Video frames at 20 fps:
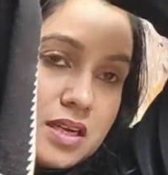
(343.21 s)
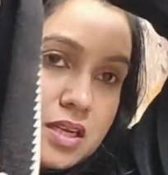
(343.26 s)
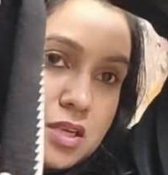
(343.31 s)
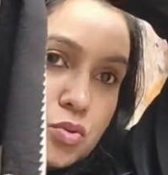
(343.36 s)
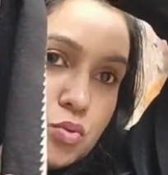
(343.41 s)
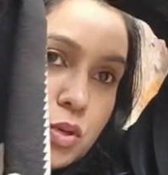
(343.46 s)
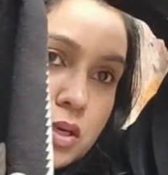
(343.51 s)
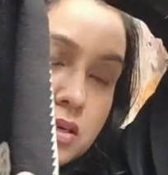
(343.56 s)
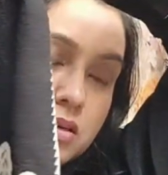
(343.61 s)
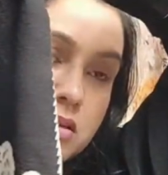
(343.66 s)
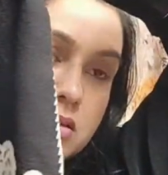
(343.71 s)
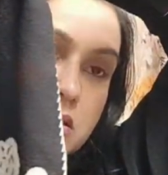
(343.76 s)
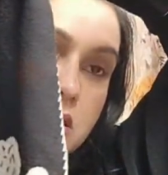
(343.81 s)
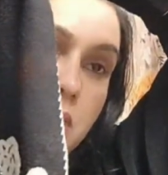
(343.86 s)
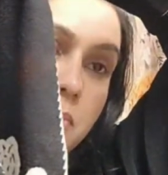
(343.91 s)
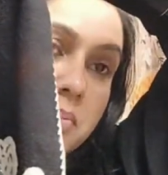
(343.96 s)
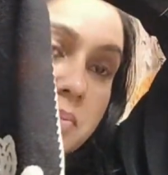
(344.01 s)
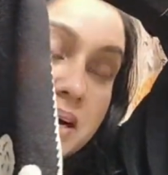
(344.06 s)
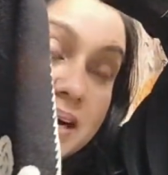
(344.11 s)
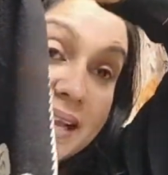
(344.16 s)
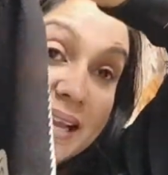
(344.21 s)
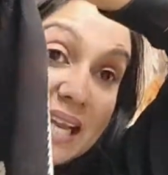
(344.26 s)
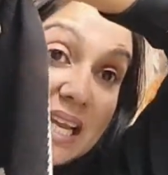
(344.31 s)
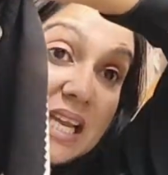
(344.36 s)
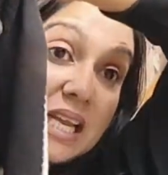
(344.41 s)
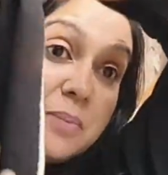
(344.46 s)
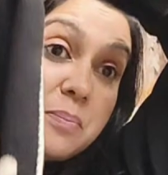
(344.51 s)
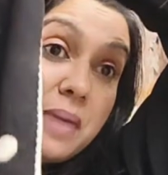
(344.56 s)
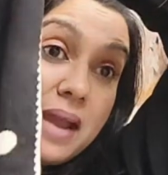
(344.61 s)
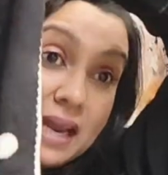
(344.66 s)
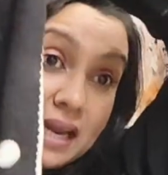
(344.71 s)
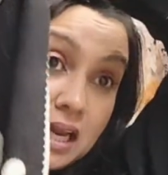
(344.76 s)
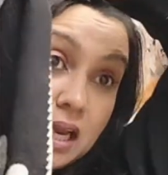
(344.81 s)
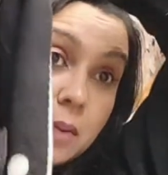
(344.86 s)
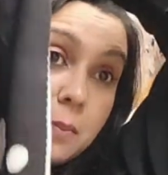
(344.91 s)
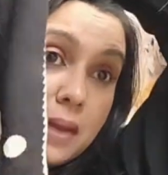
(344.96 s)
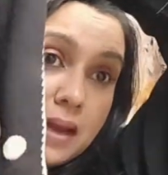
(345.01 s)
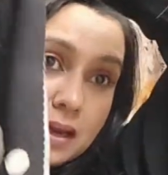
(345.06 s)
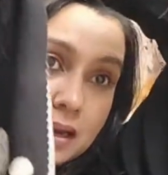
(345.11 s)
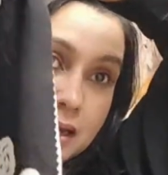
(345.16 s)
के स्वेटर्स हैं बड़े ही महंगे
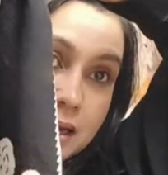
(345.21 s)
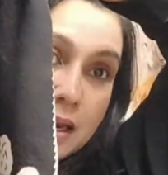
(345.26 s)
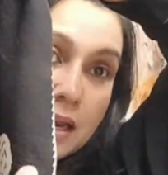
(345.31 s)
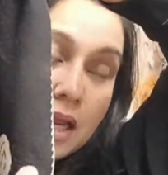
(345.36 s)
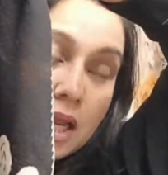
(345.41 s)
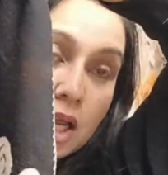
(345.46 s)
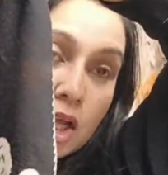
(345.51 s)
महंगे